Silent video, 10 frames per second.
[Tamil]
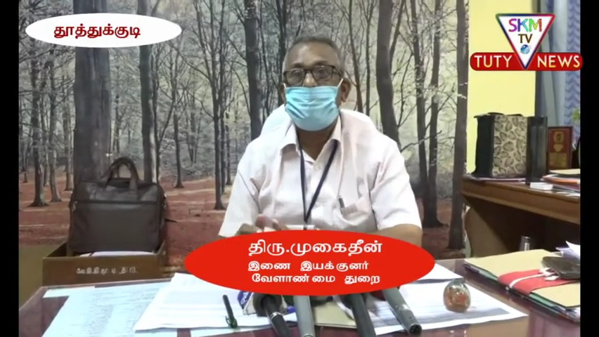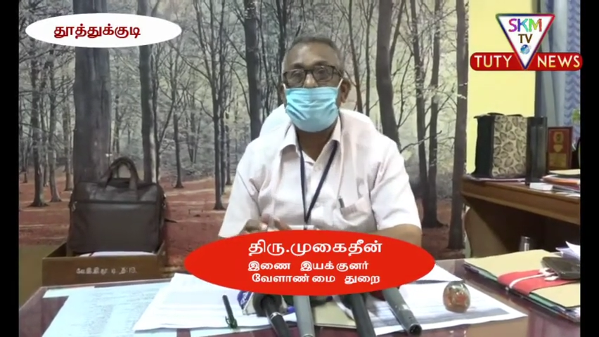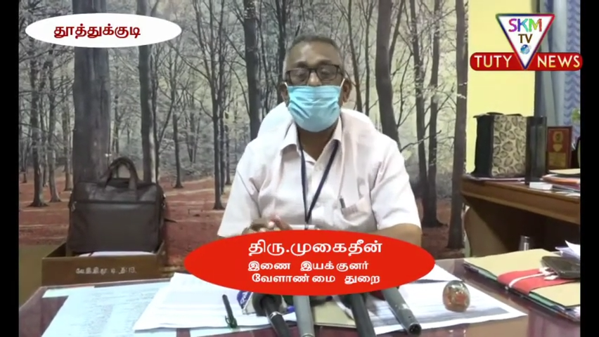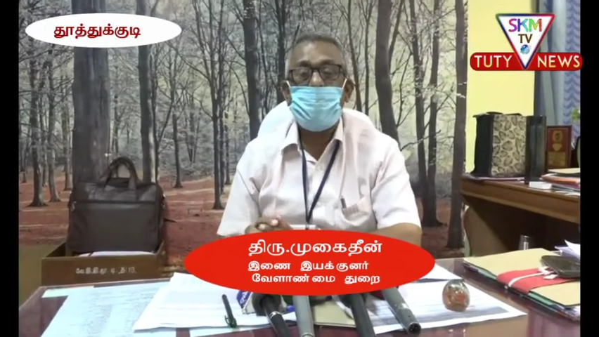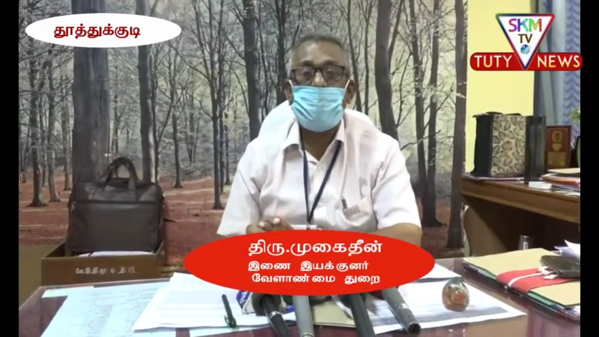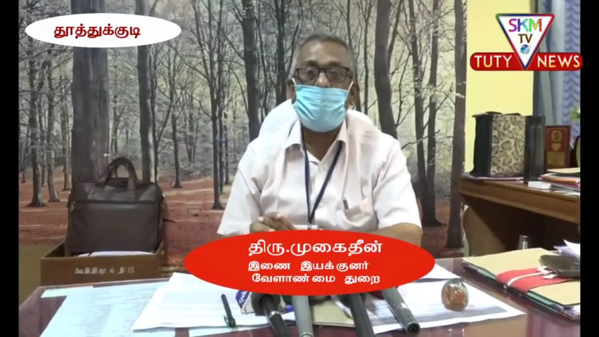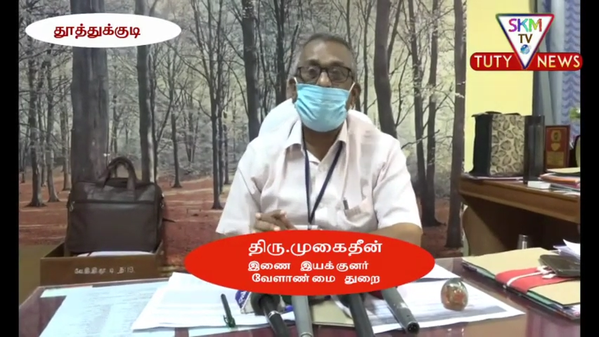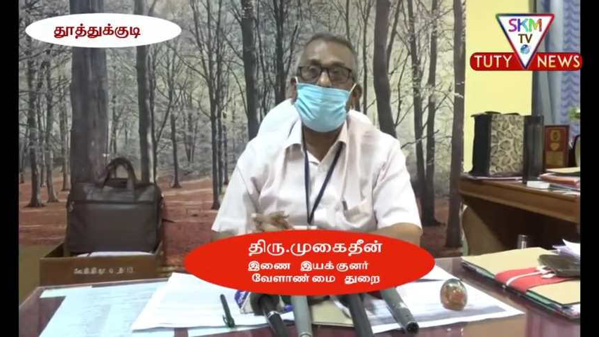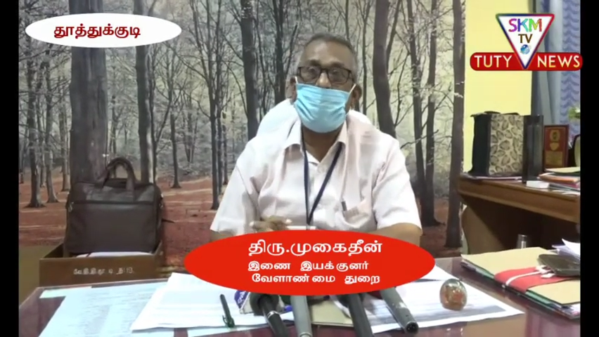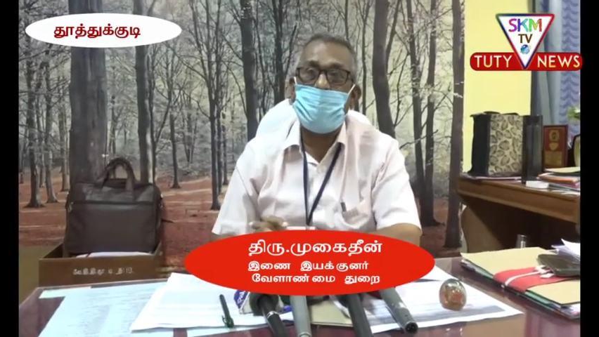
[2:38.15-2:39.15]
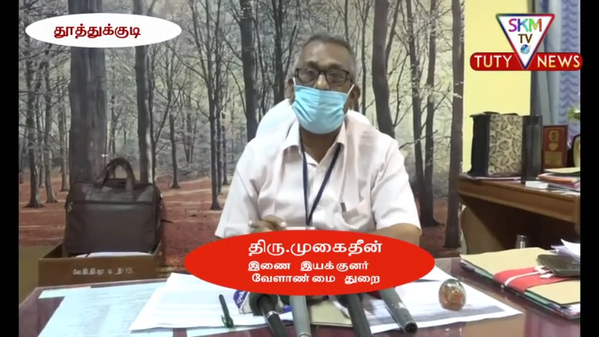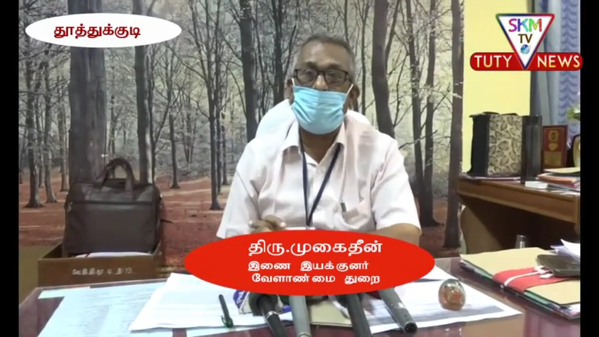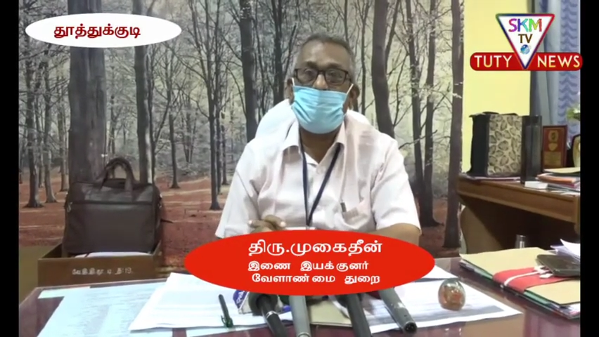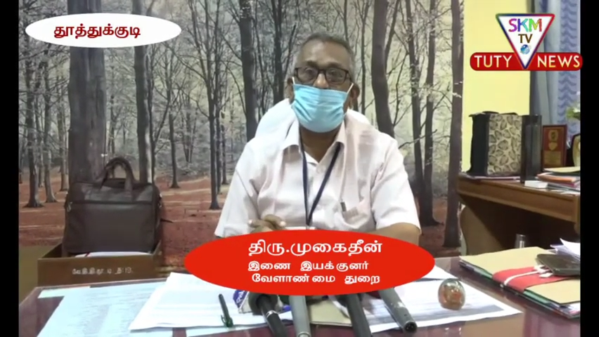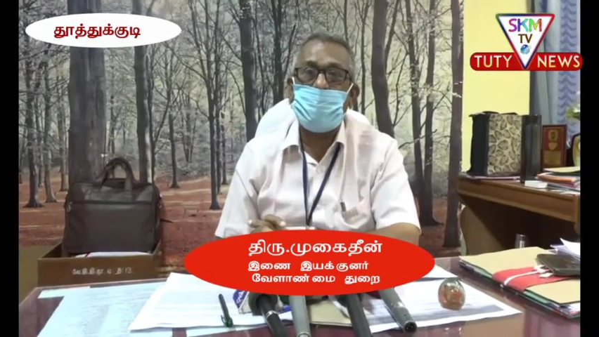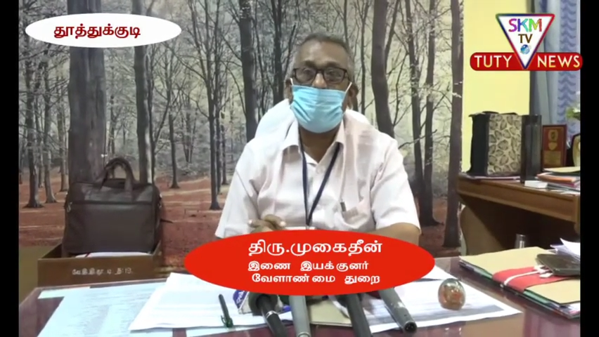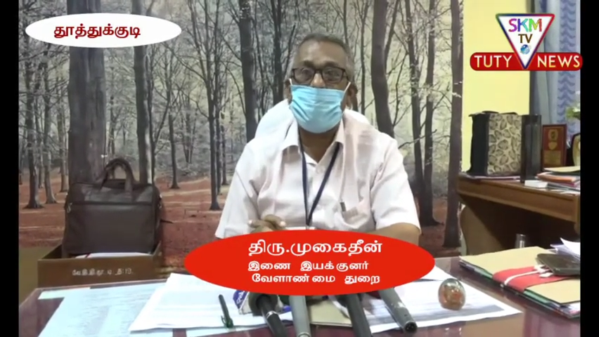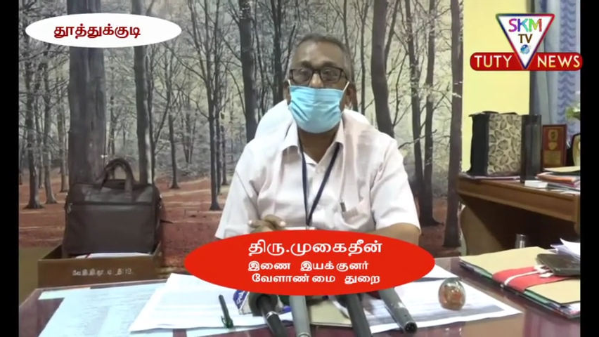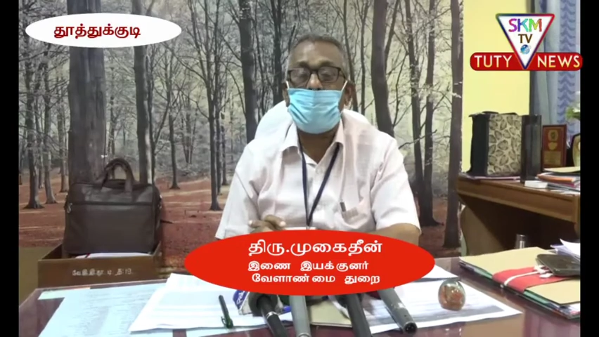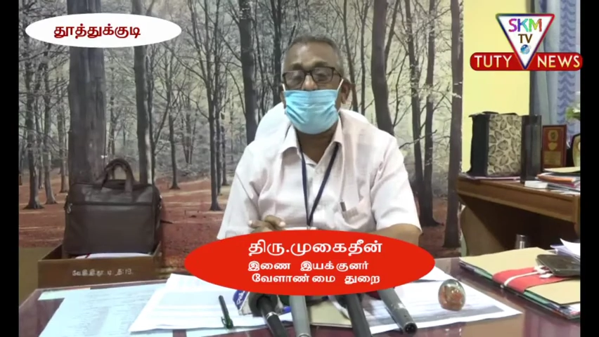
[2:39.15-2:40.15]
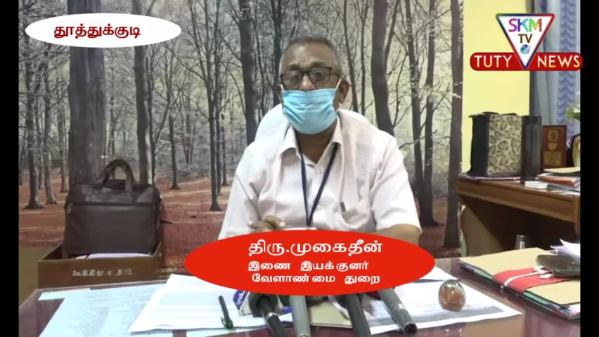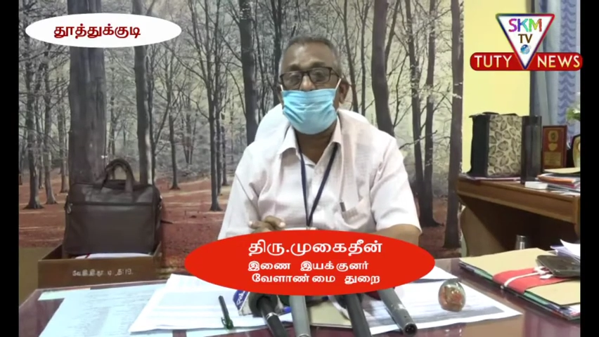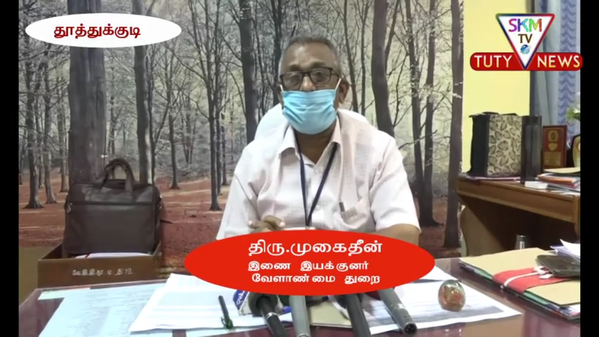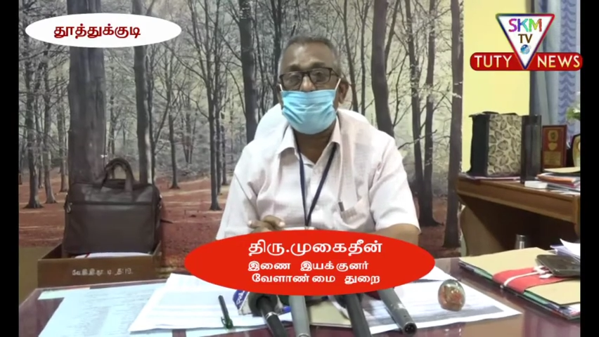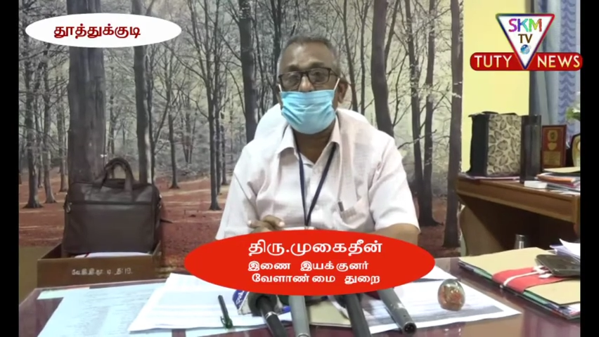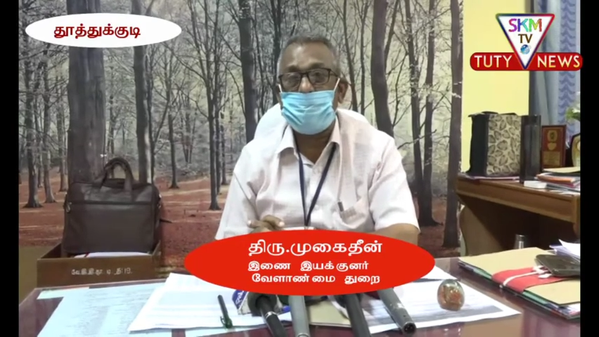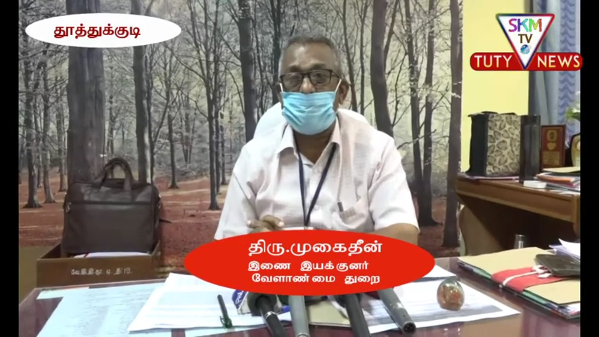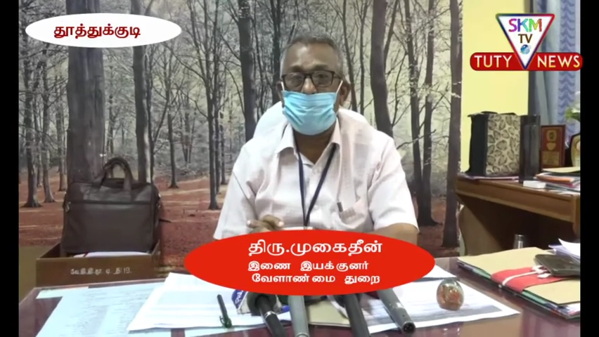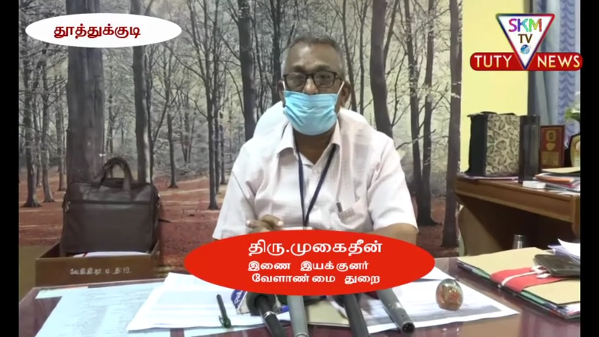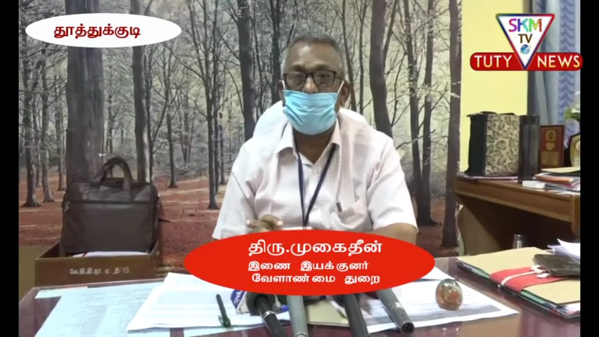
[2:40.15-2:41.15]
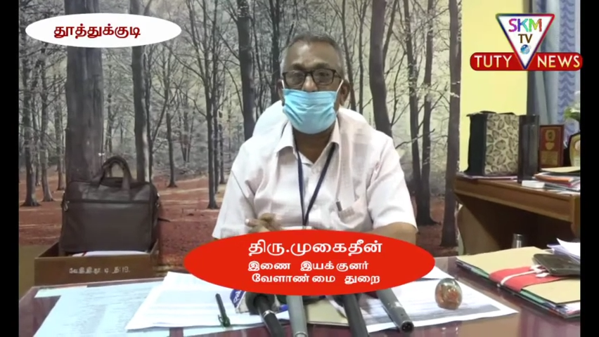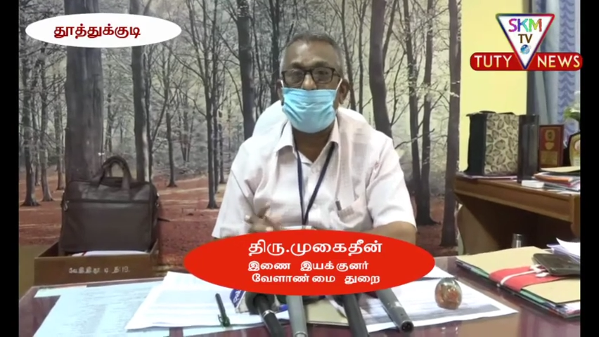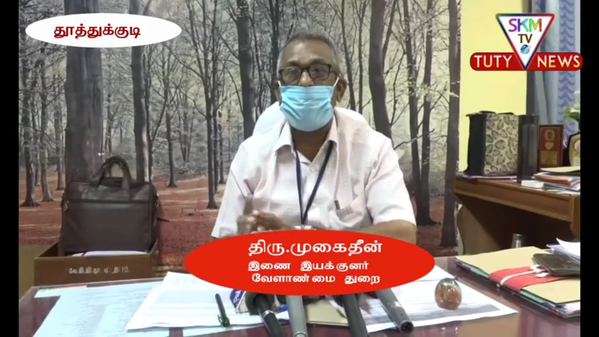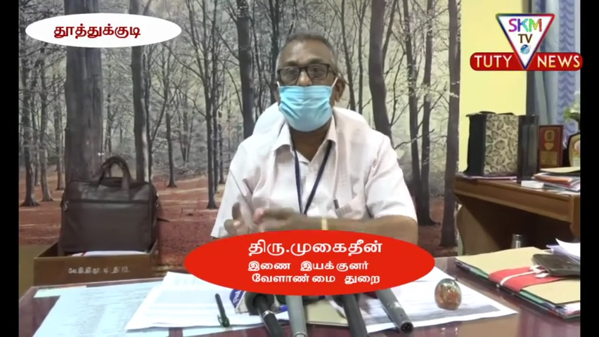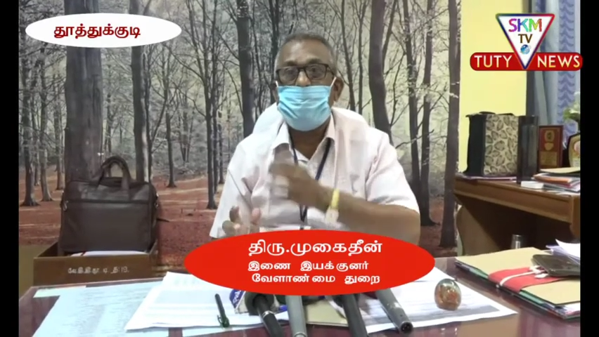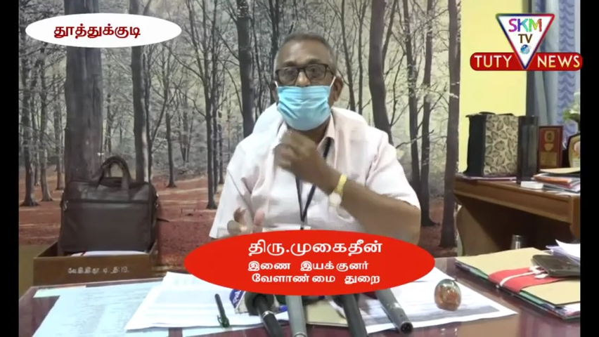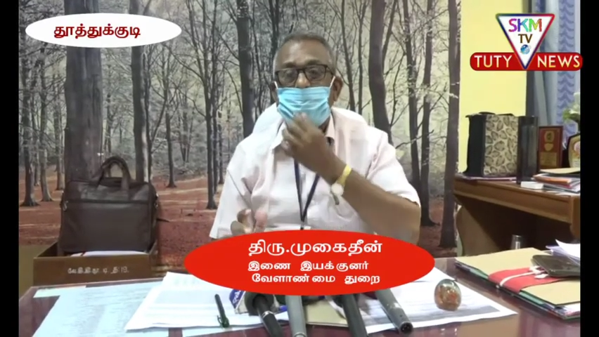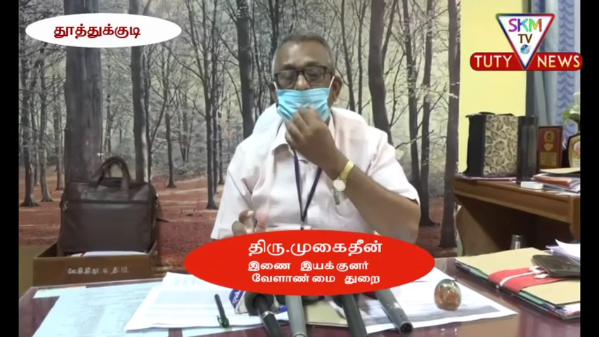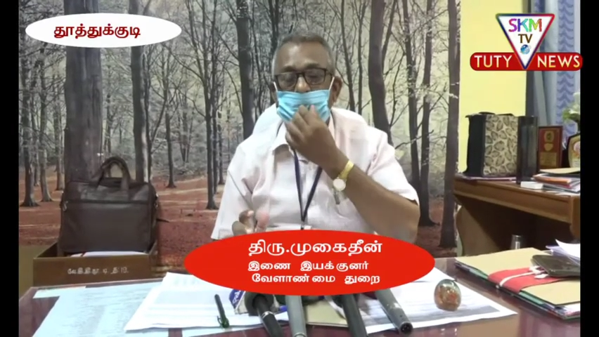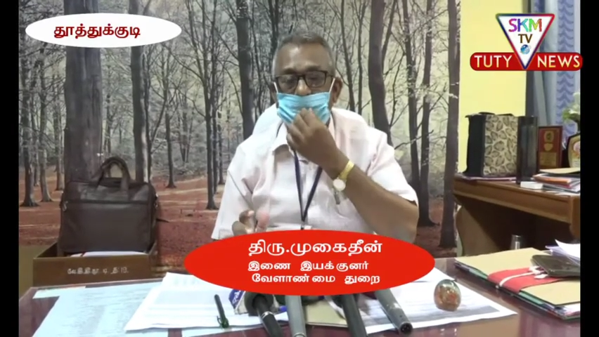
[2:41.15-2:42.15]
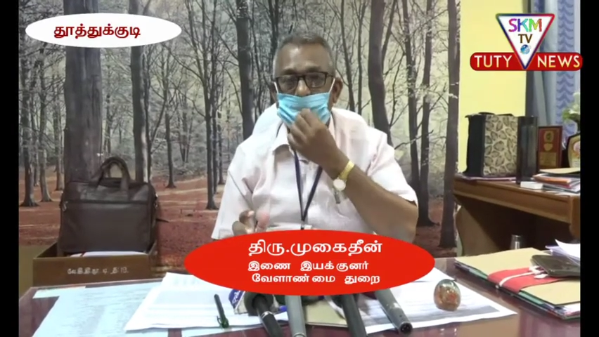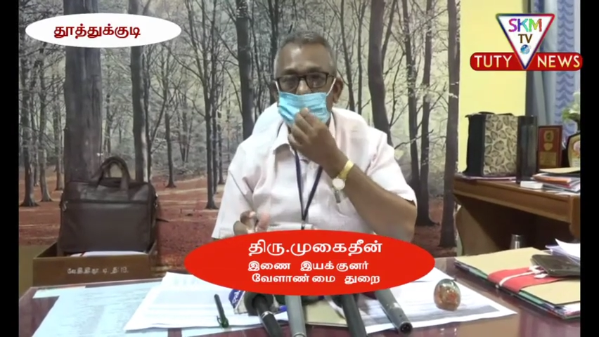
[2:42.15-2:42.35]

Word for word: அதிகமாக நமக்கு பாலைவன வெட்டுக்கிளி நம்ம நமது